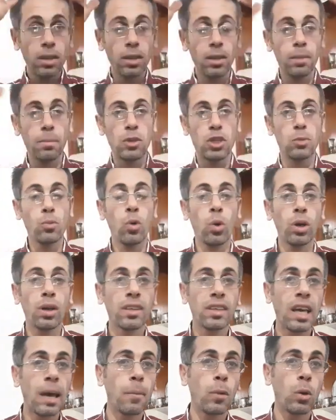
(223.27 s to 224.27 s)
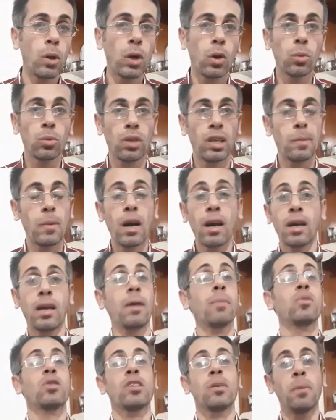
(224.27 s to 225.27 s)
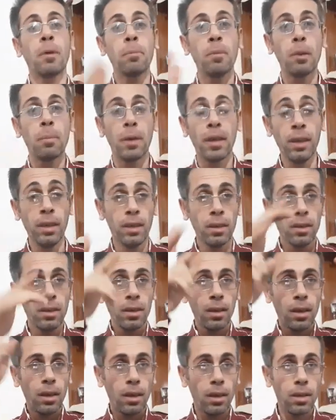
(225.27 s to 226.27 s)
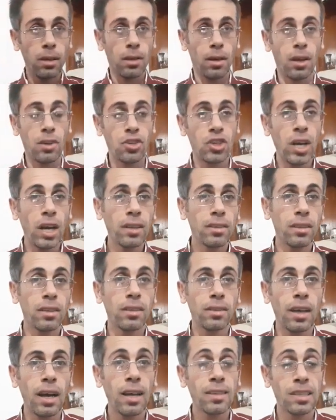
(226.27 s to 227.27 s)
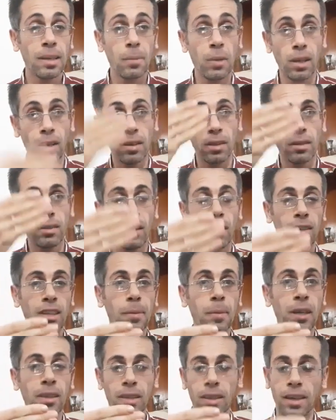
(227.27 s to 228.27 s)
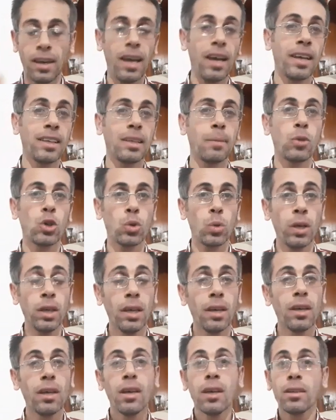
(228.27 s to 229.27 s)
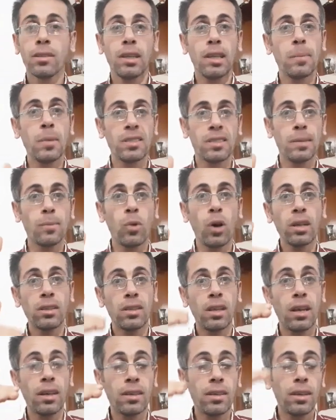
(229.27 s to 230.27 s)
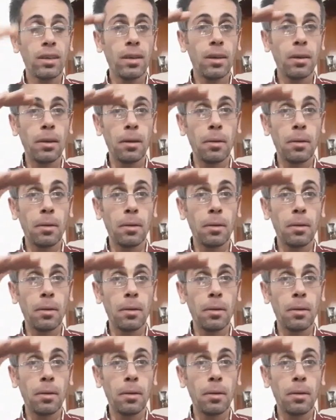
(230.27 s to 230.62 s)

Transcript: آه، مجموع كامل وليكن طلع معك 75% آه، رجحت انت حسب الترتيبات اللي انا حكيتها من شوي طلع مثلا معدلك